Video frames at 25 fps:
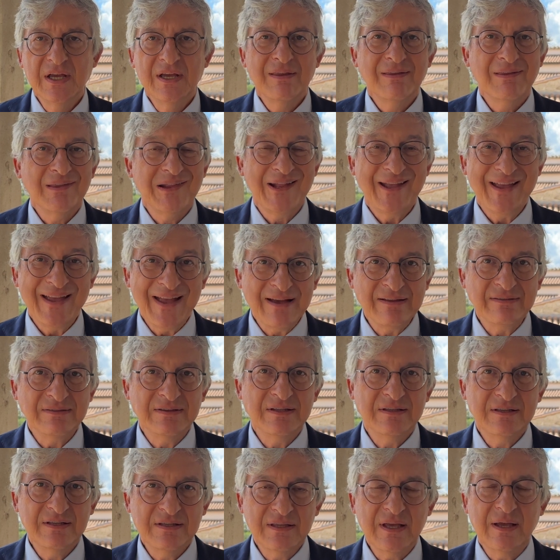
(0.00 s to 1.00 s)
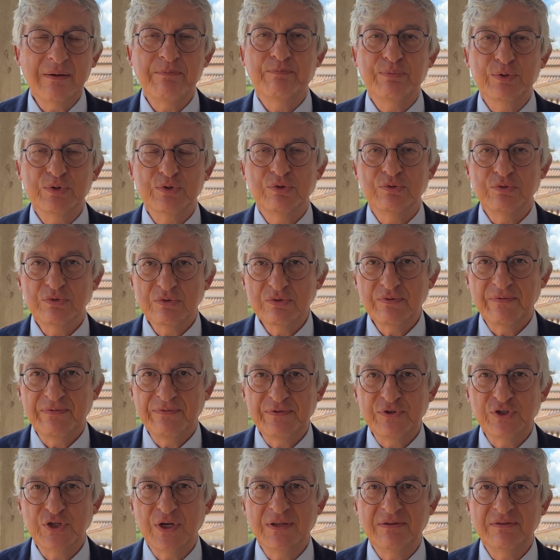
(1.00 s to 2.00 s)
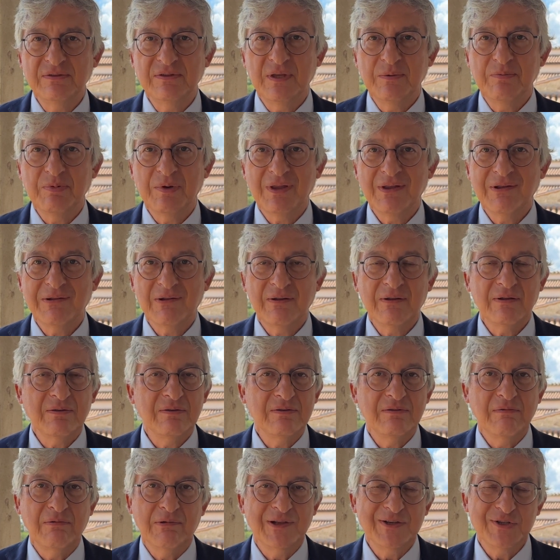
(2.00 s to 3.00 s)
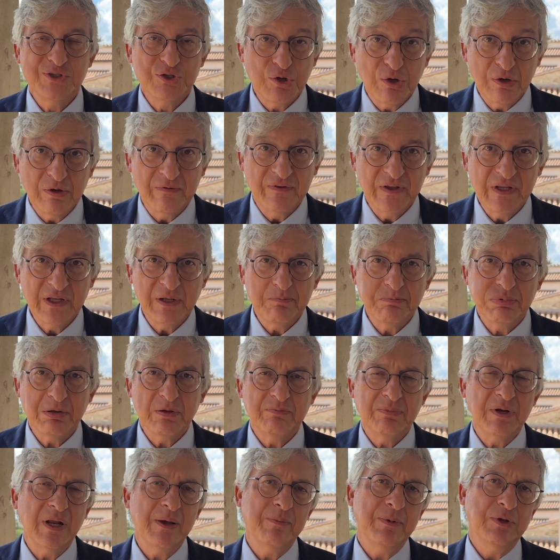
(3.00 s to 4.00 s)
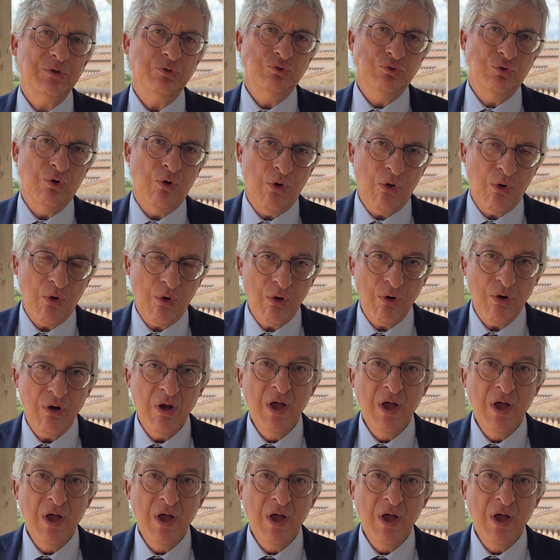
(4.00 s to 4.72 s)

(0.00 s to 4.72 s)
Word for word: Tre anni di tempo sono sufficienti per risolvere il problema? No,